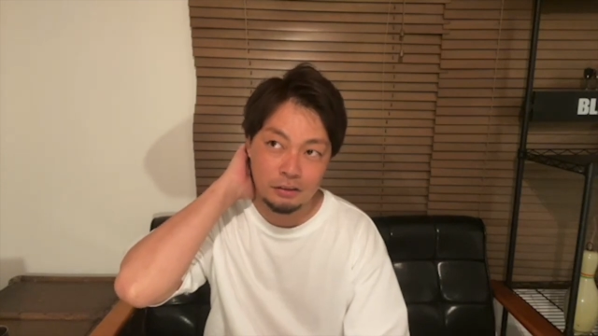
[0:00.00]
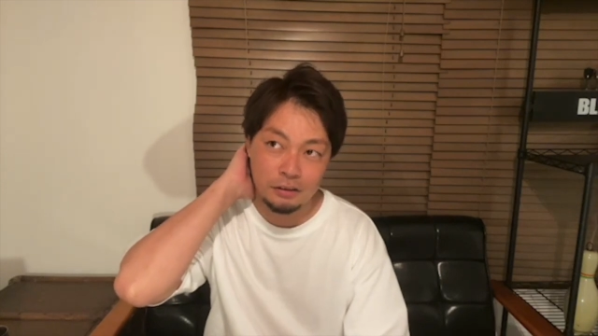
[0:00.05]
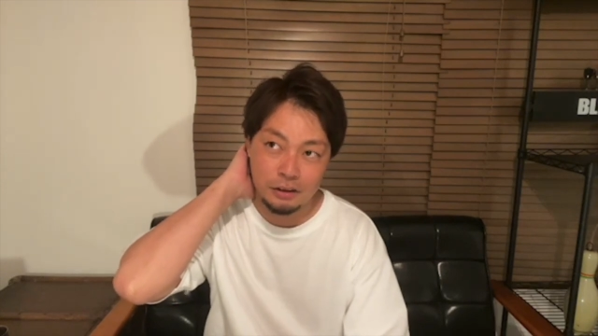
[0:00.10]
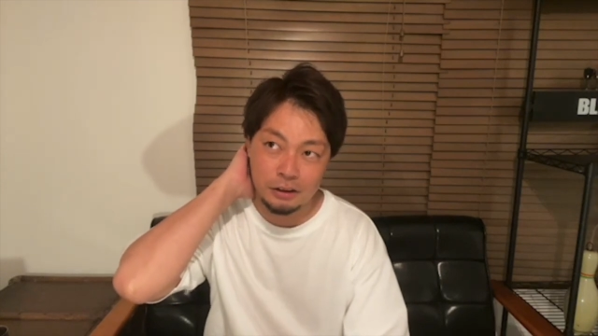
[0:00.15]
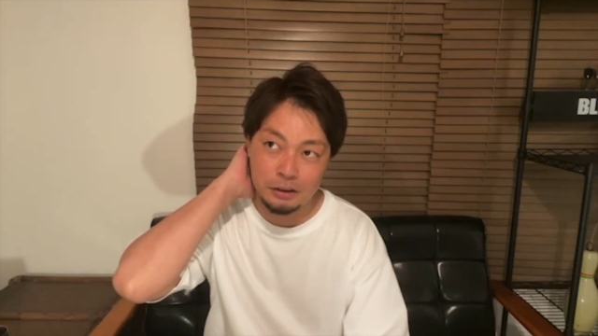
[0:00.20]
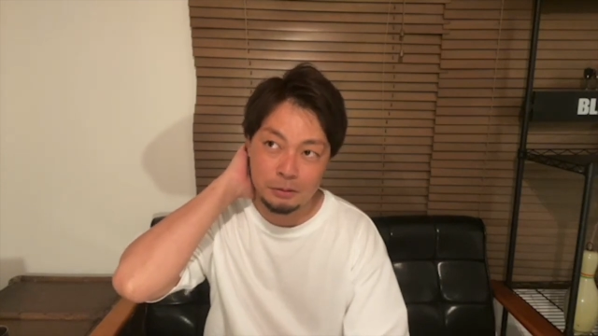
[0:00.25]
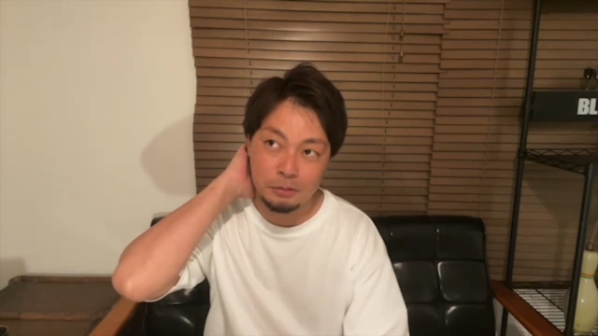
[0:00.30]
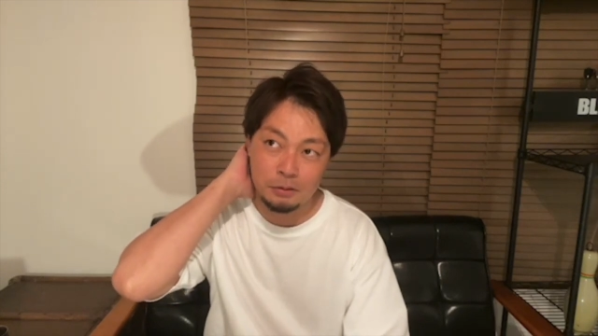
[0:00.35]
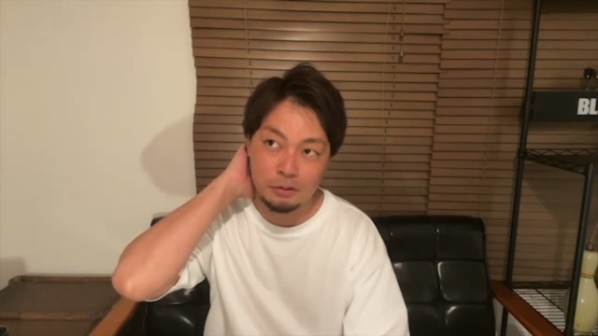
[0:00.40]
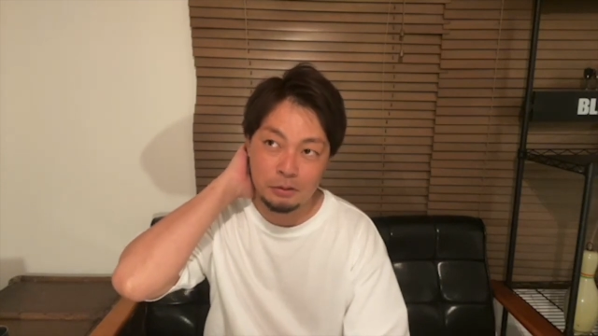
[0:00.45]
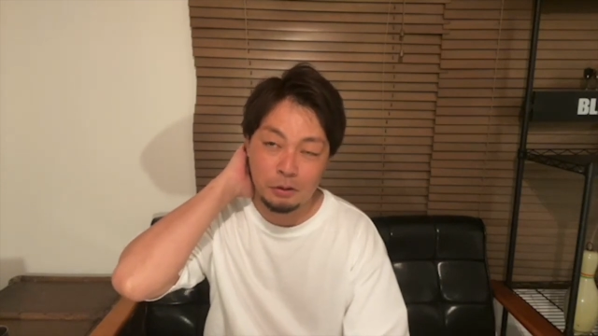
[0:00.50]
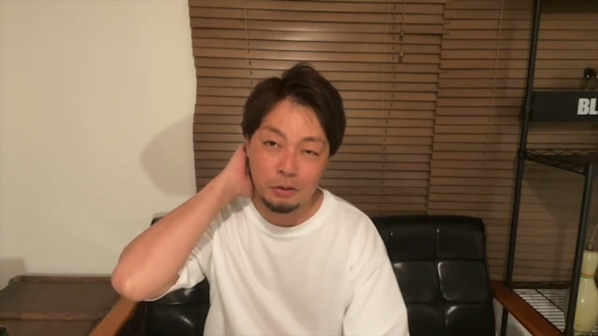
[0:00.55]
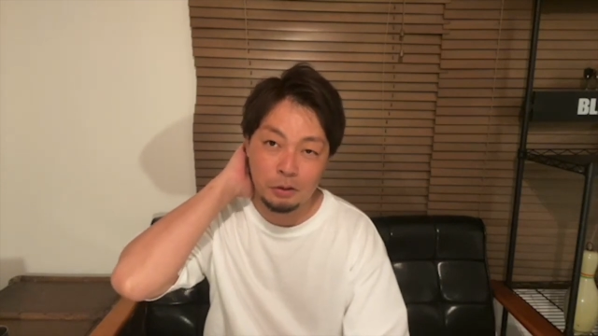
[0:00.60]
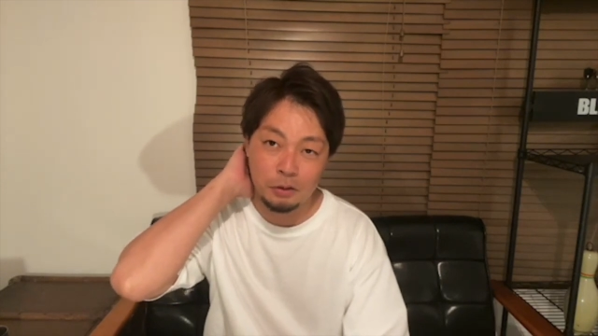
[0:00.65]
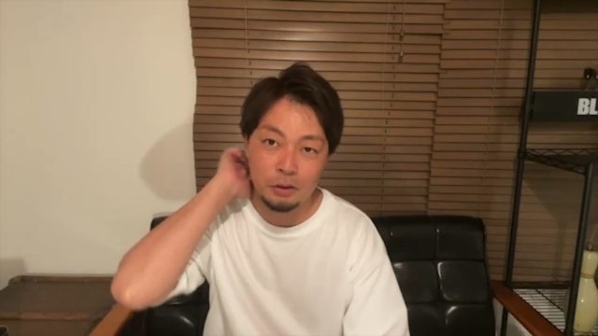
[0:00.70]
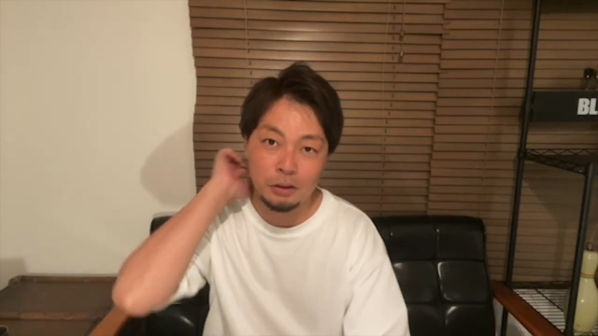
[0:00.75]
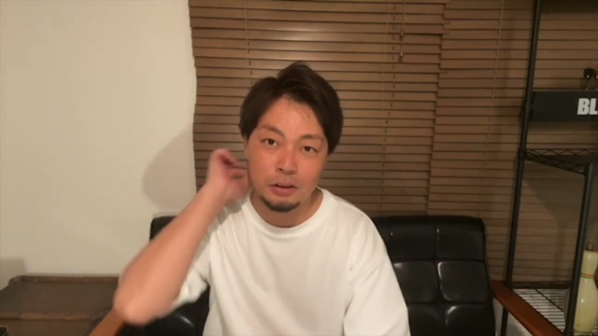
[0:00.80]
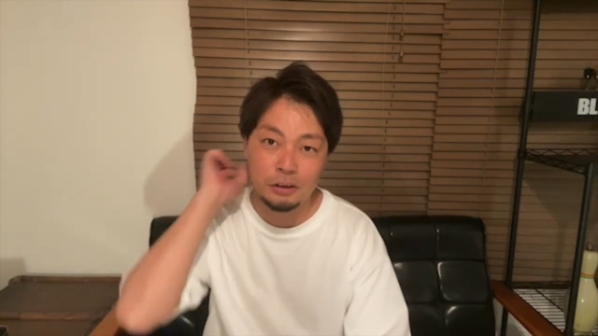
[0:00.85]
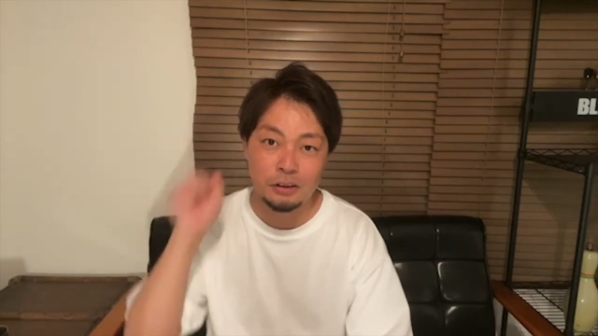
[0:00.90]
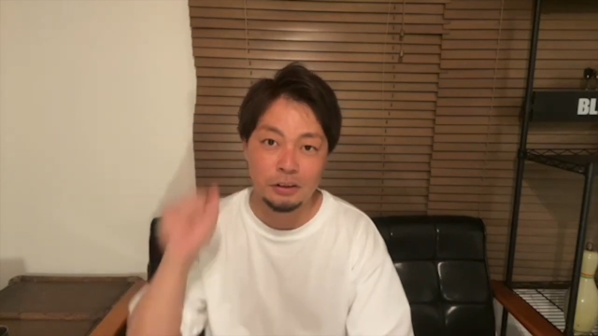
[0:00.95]
自分のこ
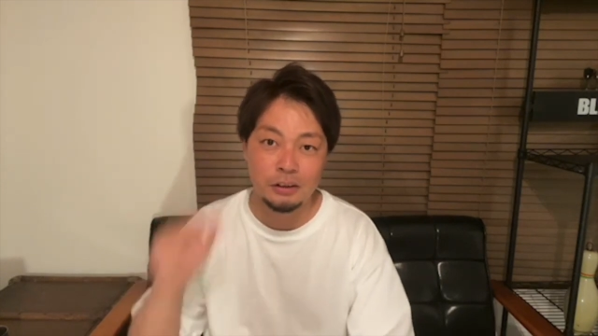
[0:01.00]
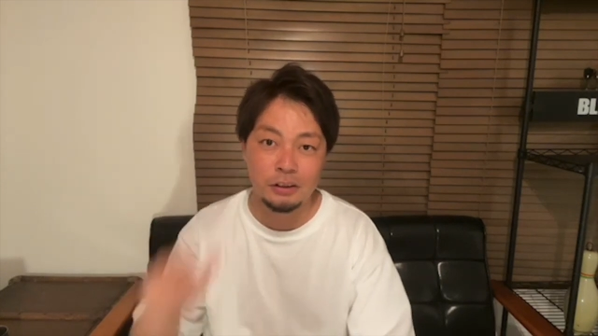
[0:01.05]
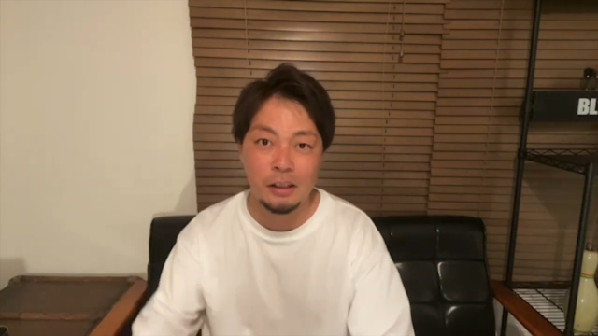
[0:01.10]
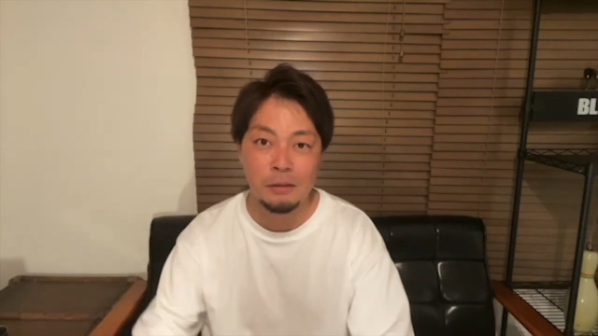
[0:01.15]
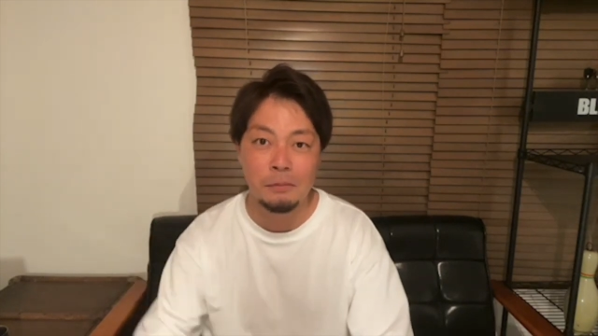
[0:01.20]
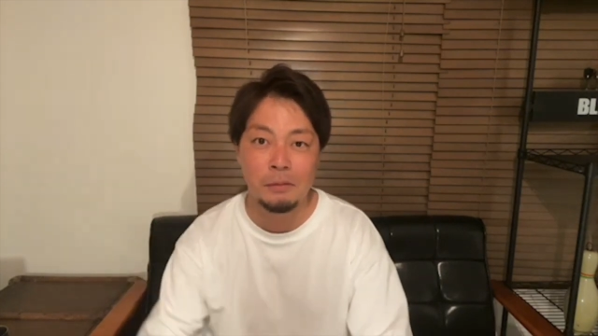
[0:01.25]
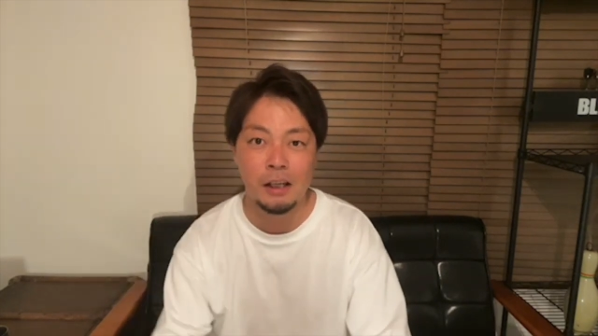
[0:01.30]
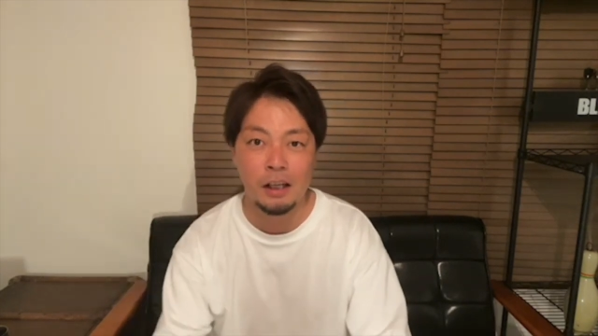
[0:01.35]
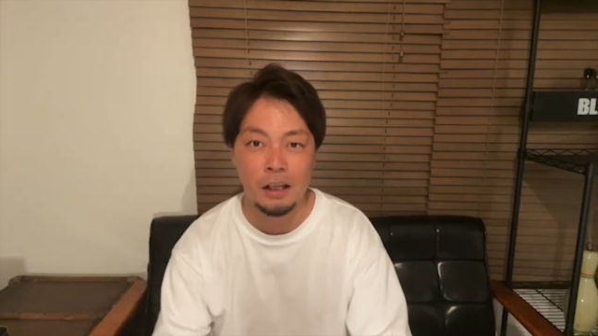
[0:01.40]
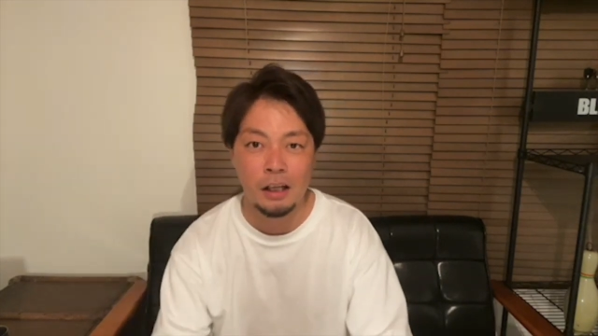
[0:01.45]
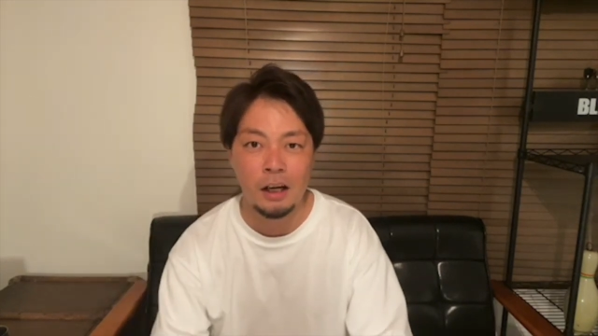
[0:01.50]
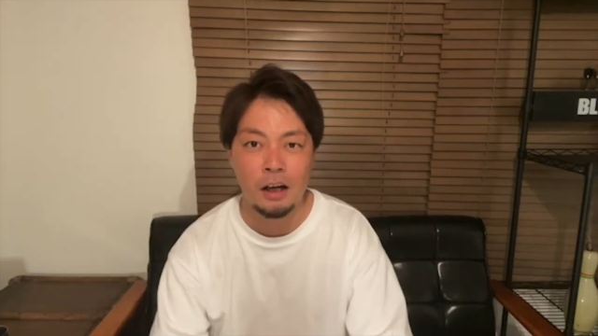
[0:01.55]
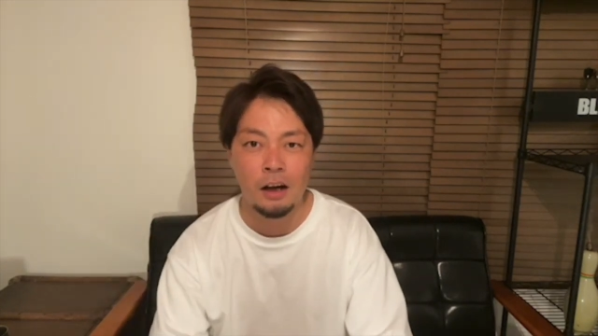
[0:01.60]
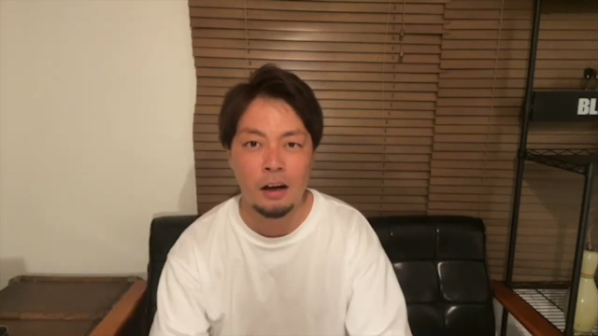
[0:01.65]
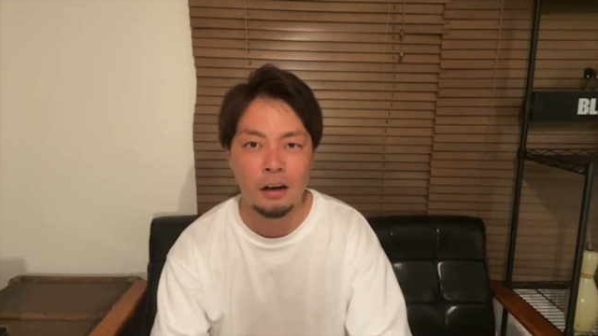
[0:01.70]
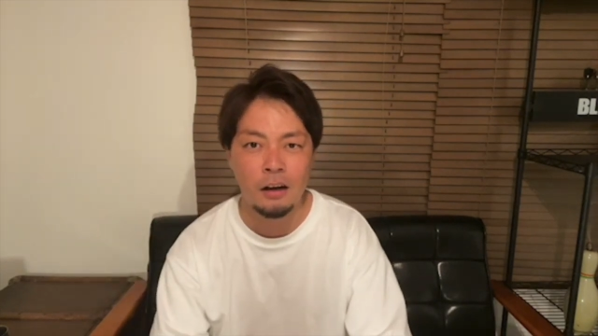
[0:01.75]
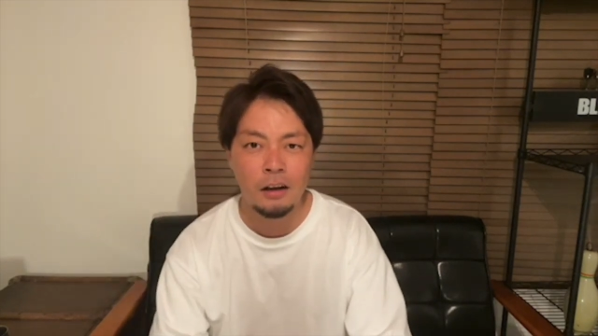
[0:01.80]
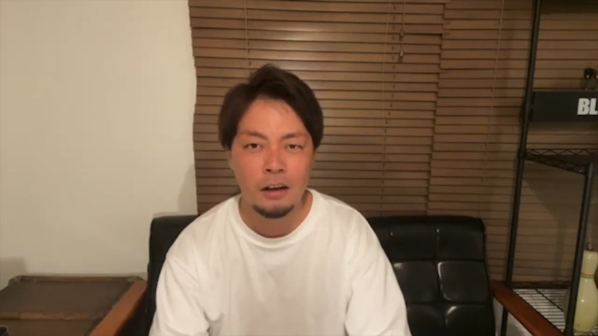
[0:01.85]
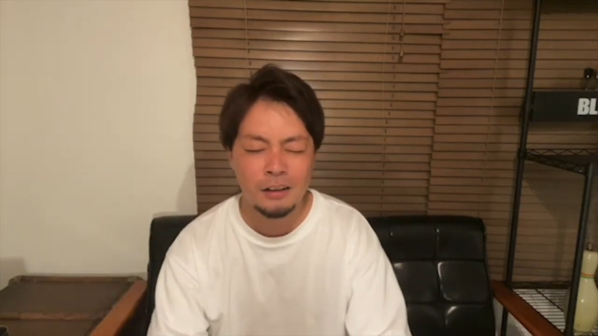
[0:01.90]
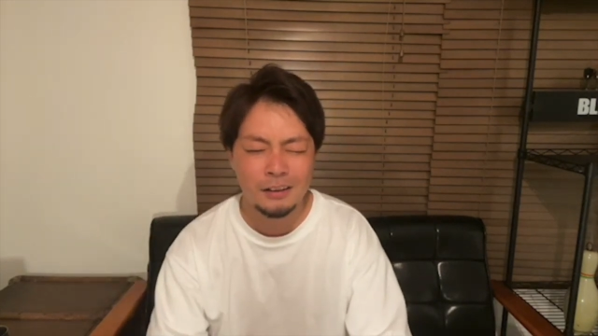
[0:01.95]
とについてみたい
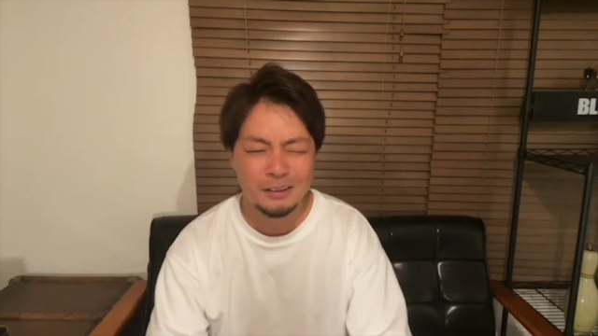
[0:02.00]
な、